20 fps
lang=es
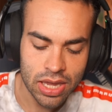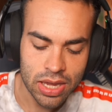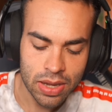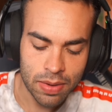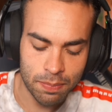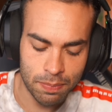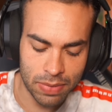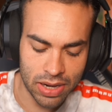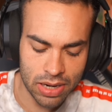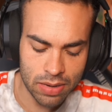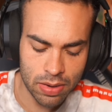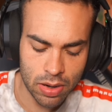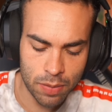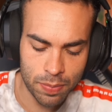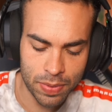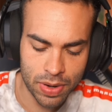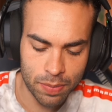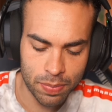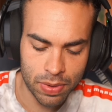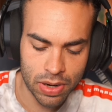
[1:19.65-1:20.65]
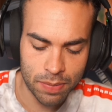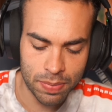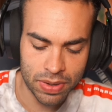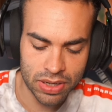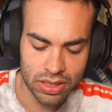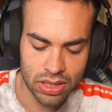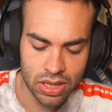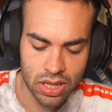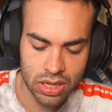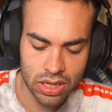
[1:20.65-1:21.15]
Vale, vamos a esperar por la
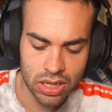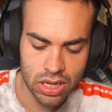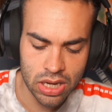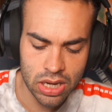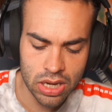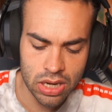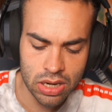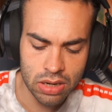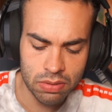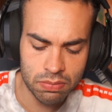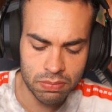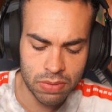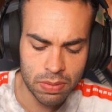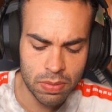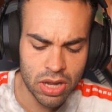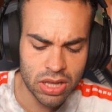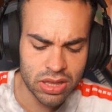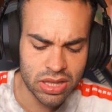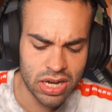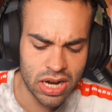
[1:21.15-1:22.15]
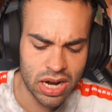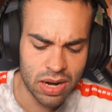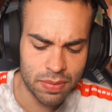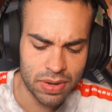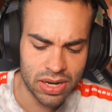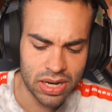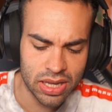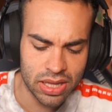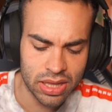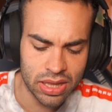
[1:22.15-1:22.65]
parte de aquí Vamos a tirar
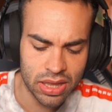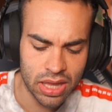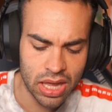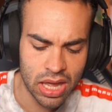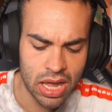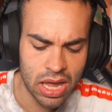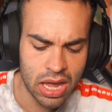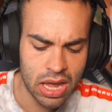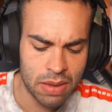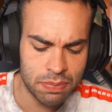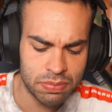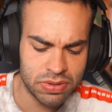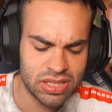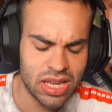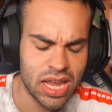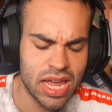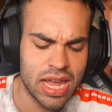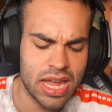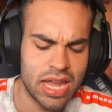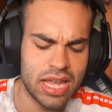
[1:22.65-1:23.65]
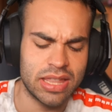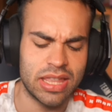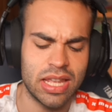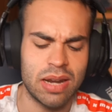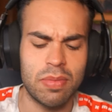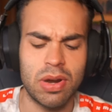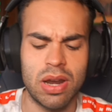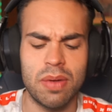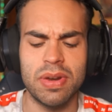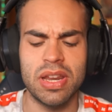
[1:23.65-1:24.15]
habilidad Sí,
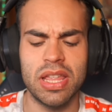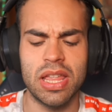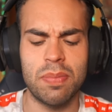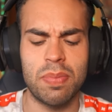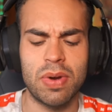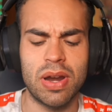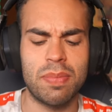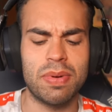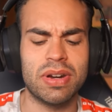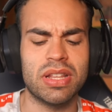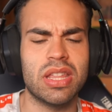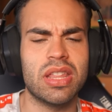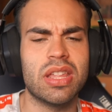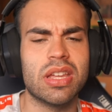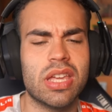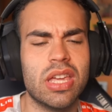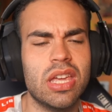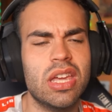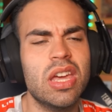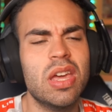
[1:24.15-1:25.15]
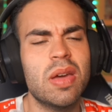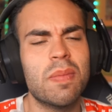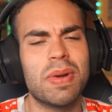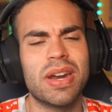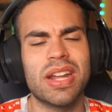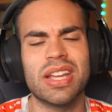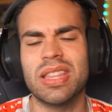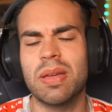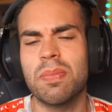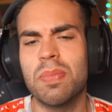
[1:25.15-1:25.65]
tiramos la habilidad por la parte de aquí Para
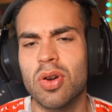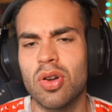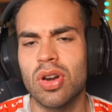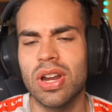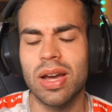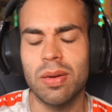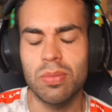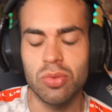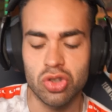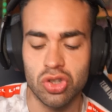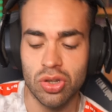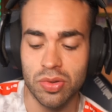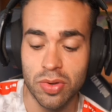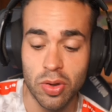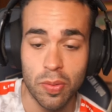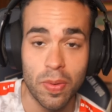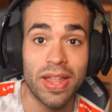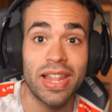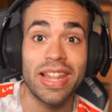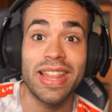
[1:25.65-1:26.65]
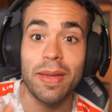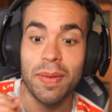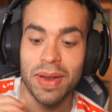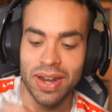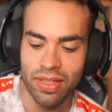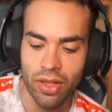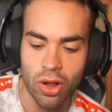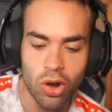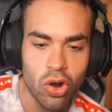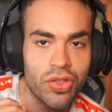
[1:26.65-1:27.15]
que tampoco le haga mucho daño De
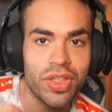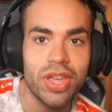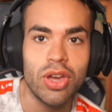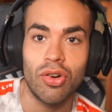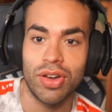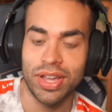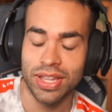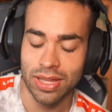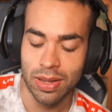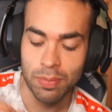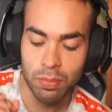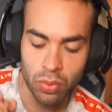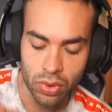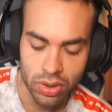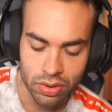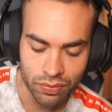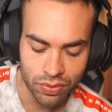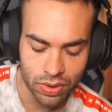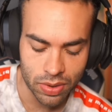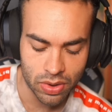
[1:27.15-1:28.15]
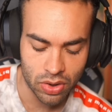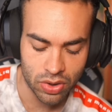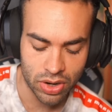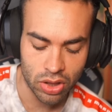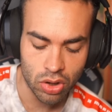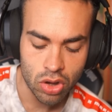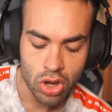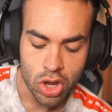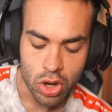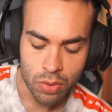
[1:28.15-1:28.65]
verdad os lo digo, está muy
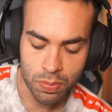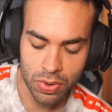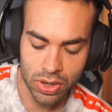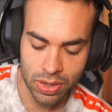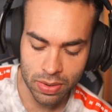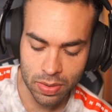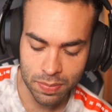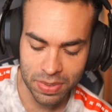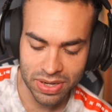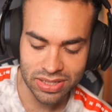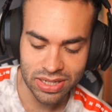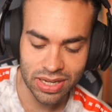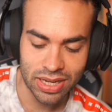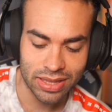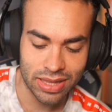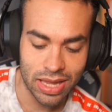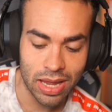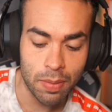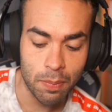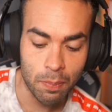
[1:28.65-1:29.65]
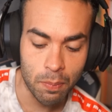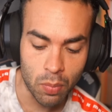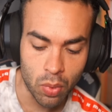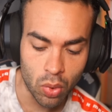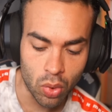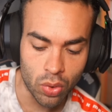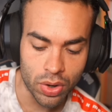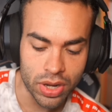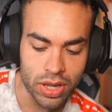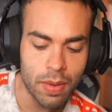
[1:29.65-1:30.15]
infravalorado Porque a mí me parece que está
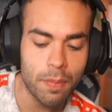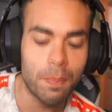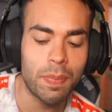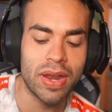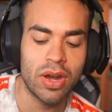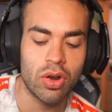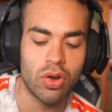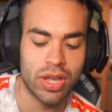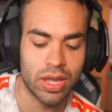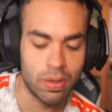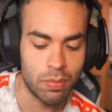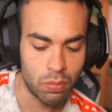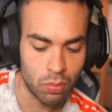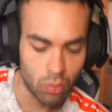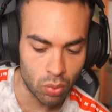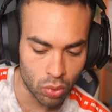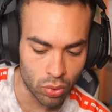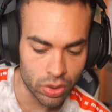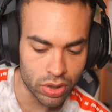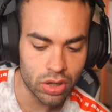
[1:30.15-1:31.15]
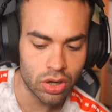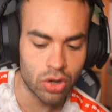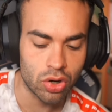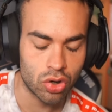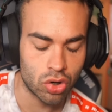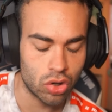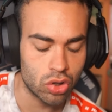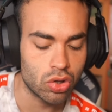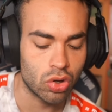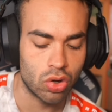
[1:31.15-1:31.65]
muy, pero que muy
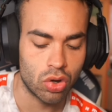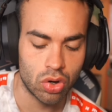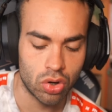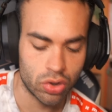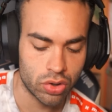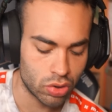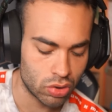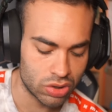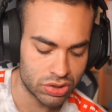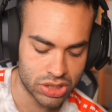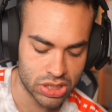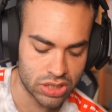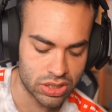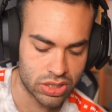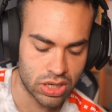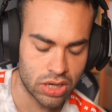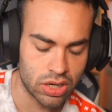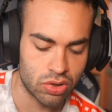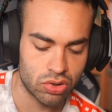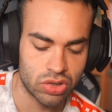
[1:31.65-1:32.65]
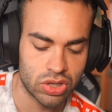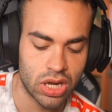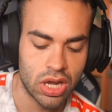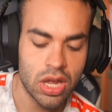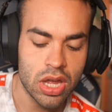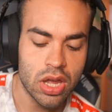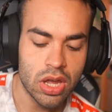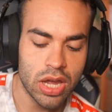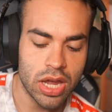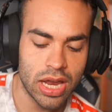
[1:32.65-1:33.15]
roto Os lo digo así, en serio O sea,
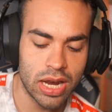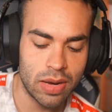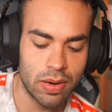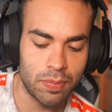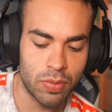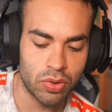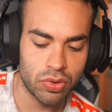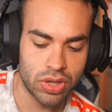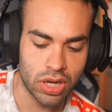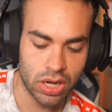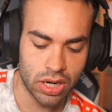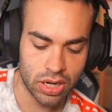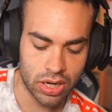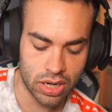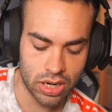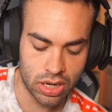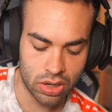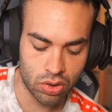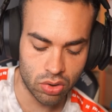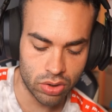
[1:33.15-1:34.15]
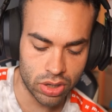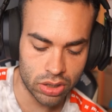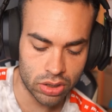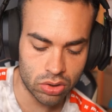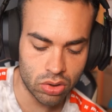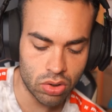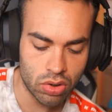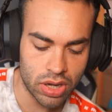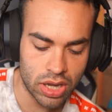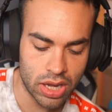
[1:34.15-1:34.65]
el montacarneras con
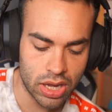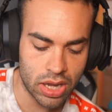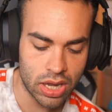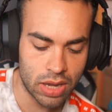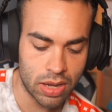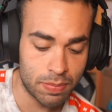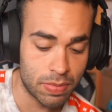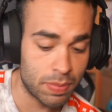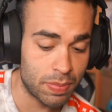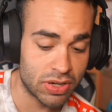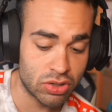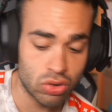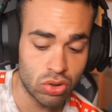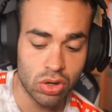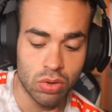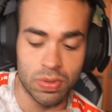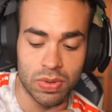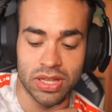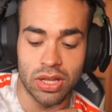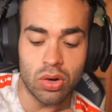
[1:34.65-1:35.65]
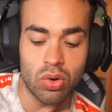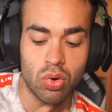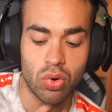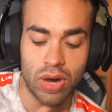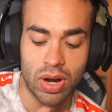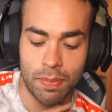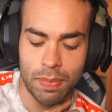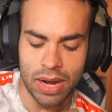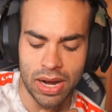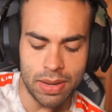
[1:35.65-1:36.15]
esto eh, Me parece una completa
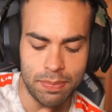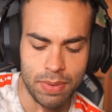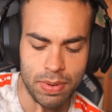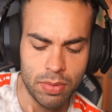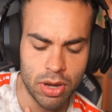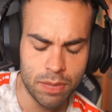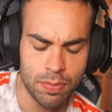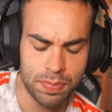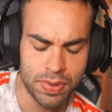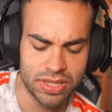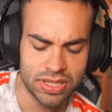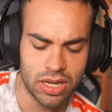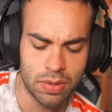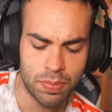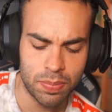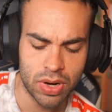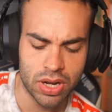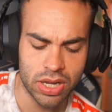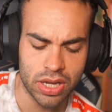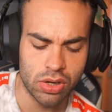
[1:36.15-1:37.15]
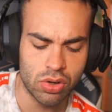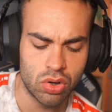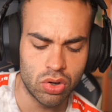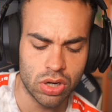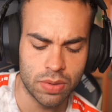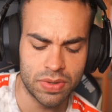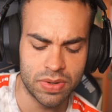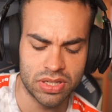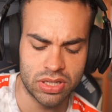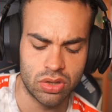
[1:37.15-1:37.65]
locura Vale, vamos a empezar por aquí con lo que
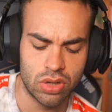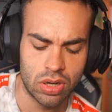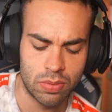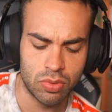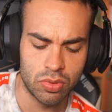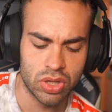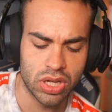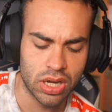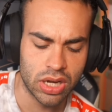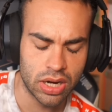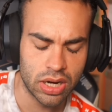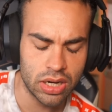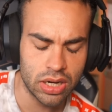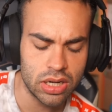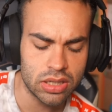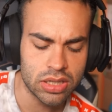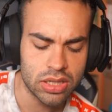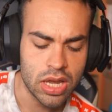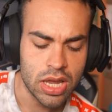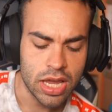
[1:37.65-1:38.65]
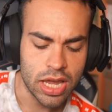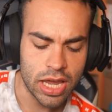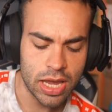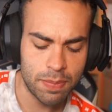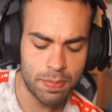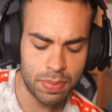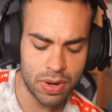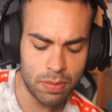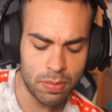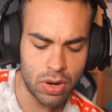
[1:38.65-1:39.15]
viene siendo la montacarneras
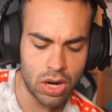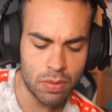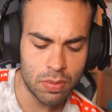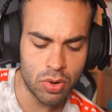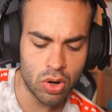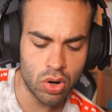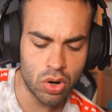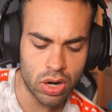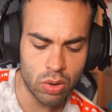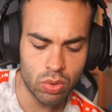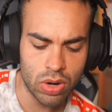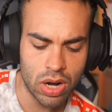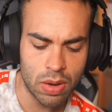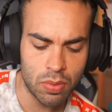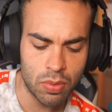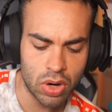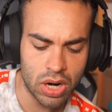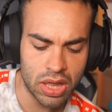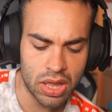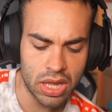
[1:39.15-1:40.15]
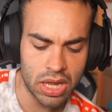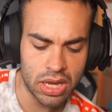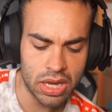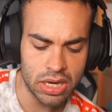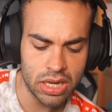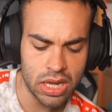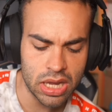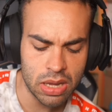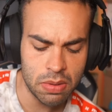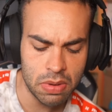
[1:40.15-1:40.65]
Esperamos a lo mejor a una bola de
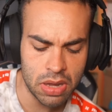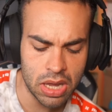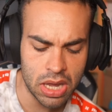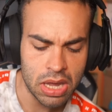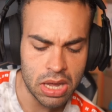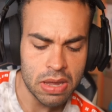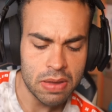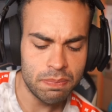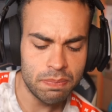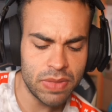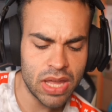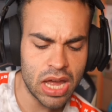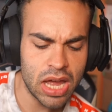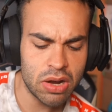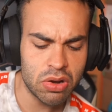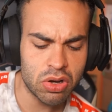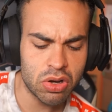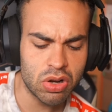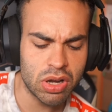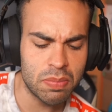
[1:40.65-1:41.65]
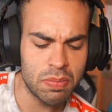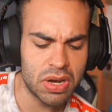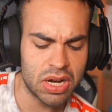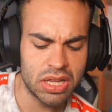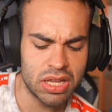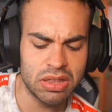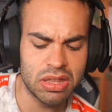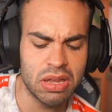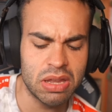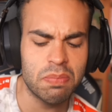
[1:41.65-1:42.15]
nieve Nada, no creo que me
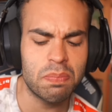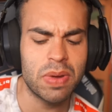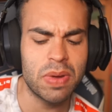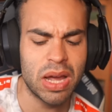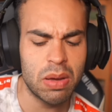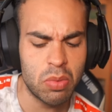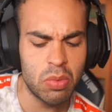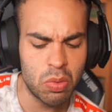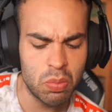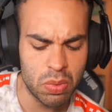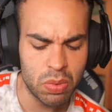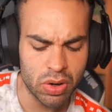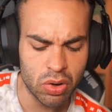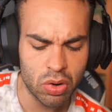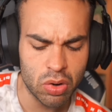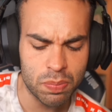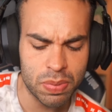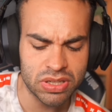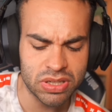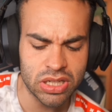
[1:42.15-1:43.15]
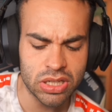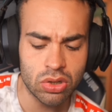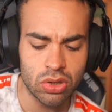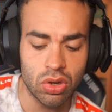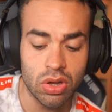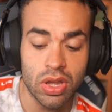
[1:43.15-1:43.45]
rente Pegamos un buen golpecito